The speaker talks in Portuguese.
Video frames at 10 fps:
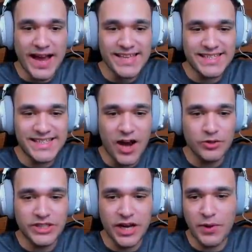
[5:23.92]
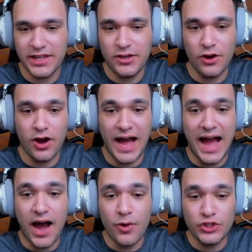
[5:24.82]
esse Aldão aqui, ó.
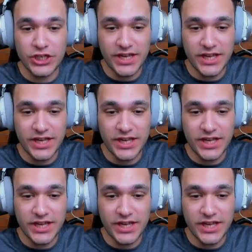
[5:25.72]
Audi